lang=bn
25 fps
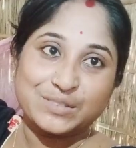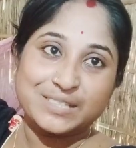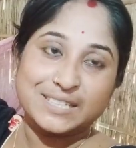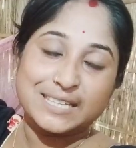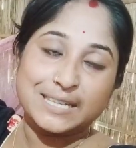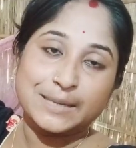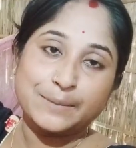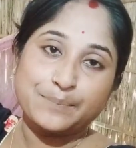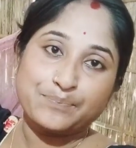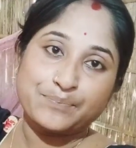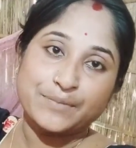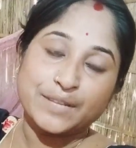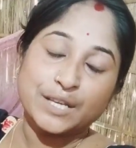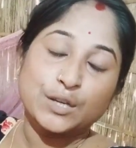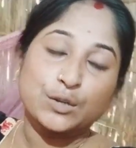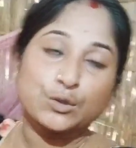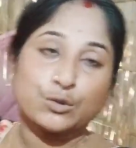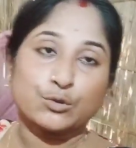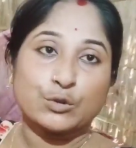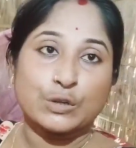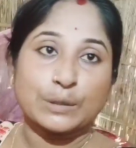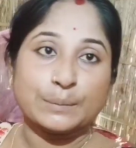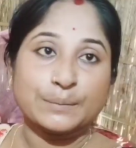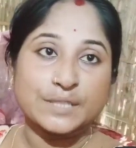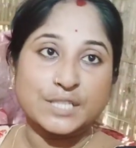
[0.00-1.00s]
দিয়ে
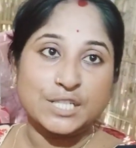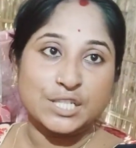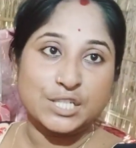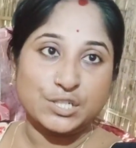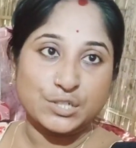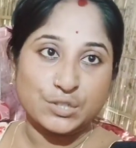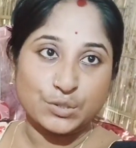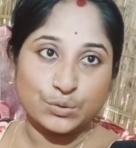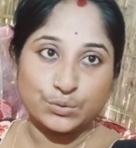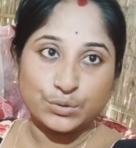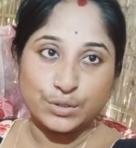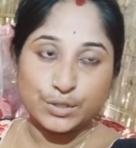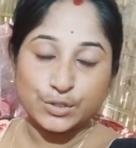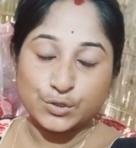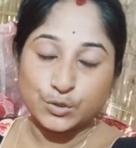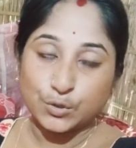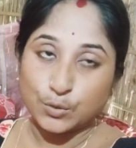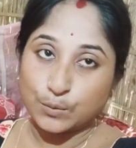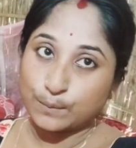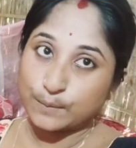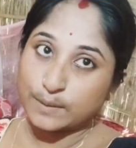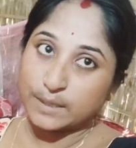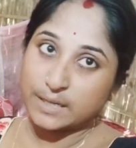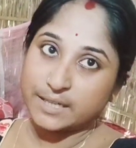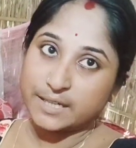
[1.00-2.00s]
তো আমি চেষ্টা করি
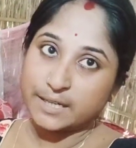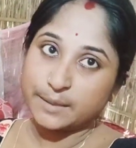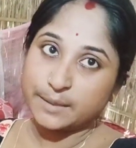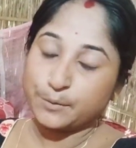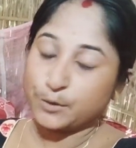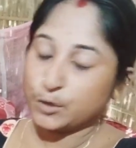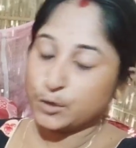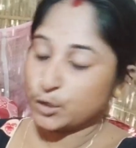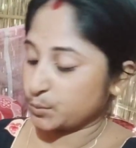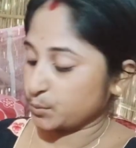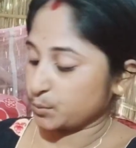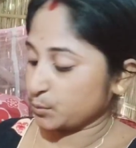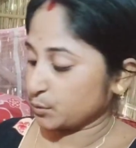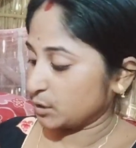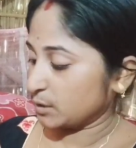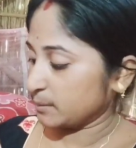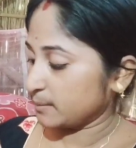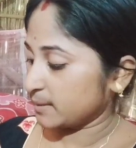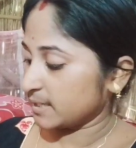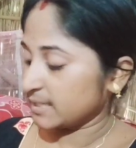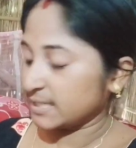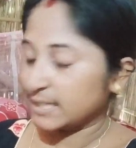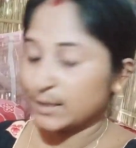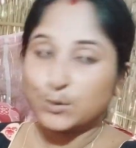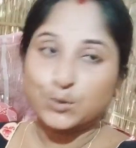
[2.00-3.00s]
সোমবারটা
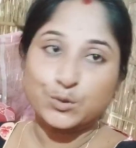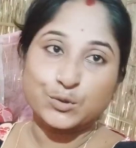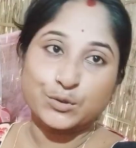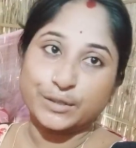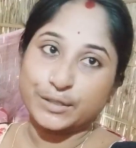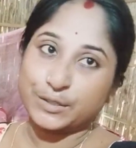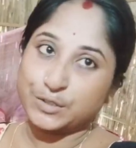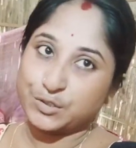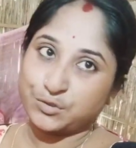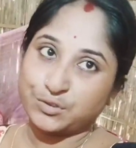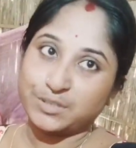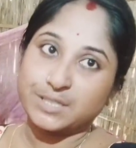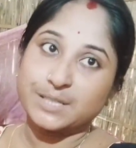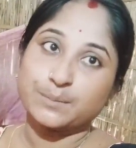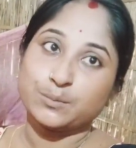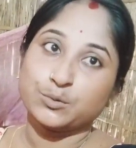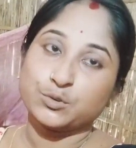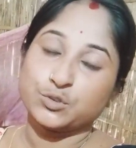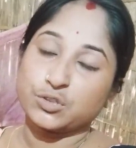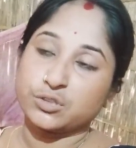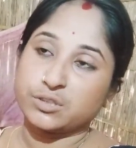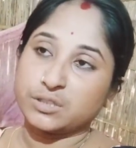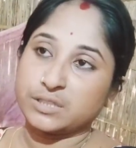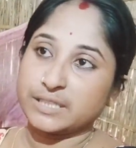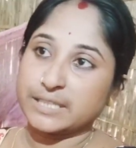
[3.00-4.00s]
বৃহস্পতিবারটা অন্য কিছু দিয়ে
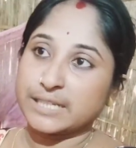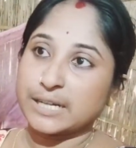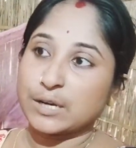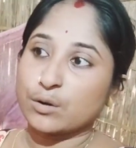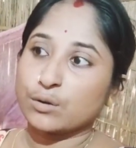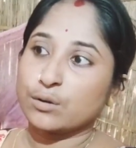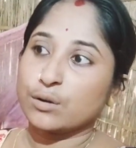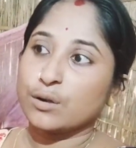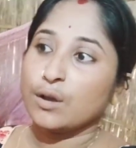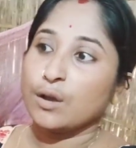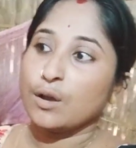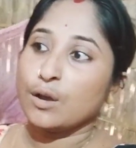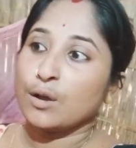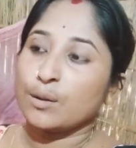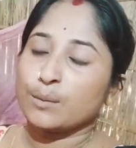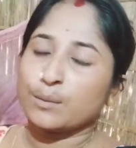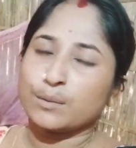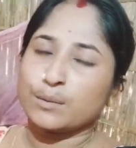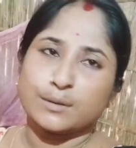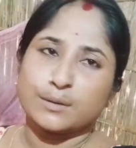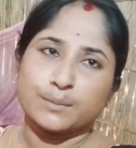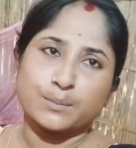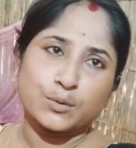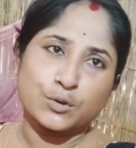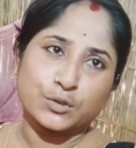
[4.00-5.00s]
পুজো দিতে কারণ
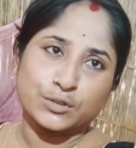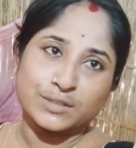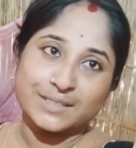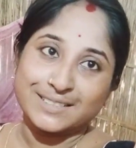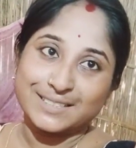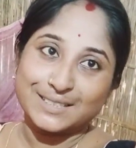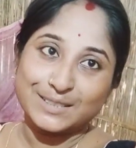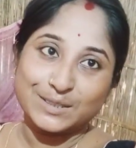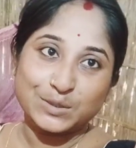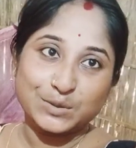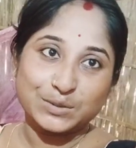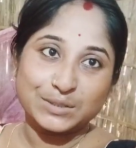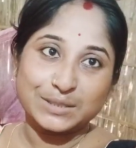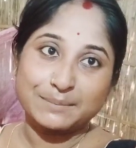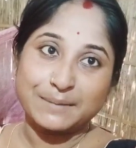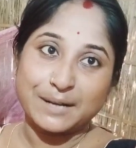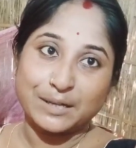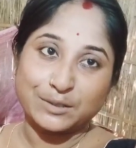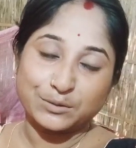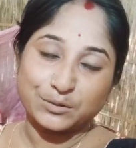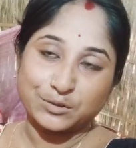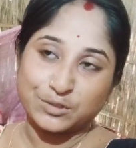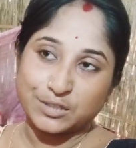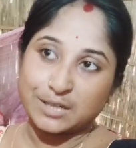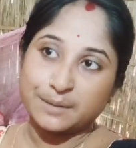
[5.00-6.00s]
প্রতিদিন তো ওদের
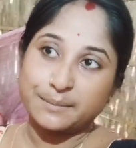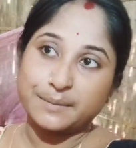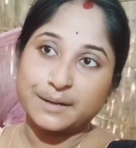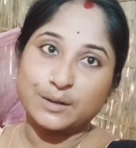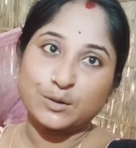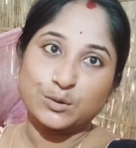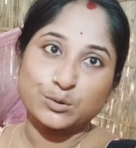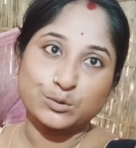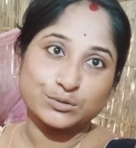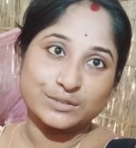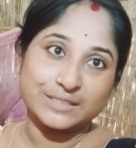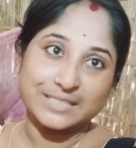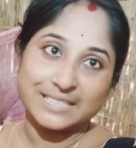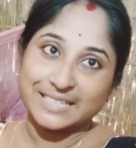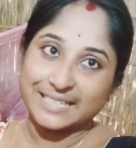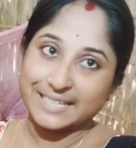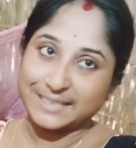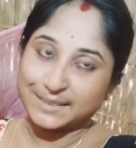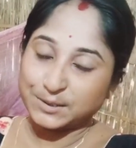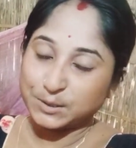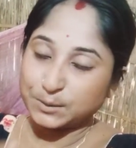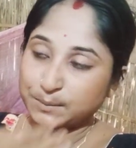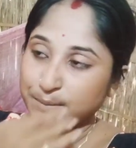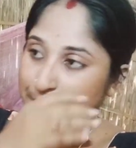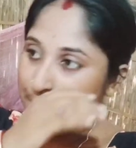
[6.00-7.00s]
বাতুসা বা নকুনদানা
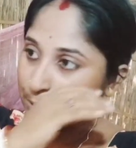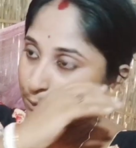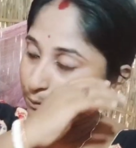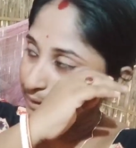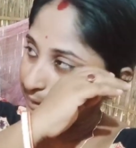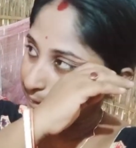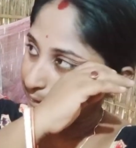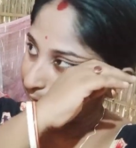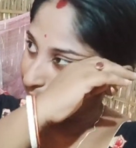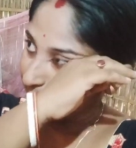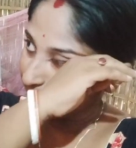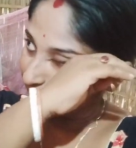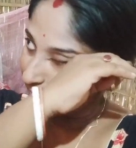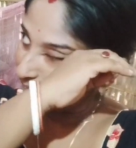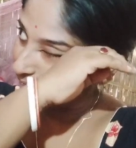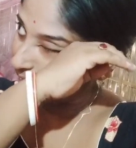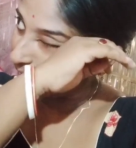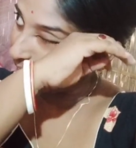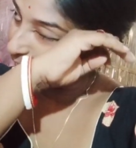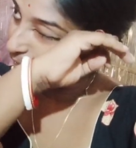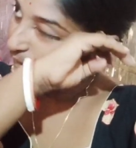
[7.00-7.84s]
খেতে তো ভালো লাগে না না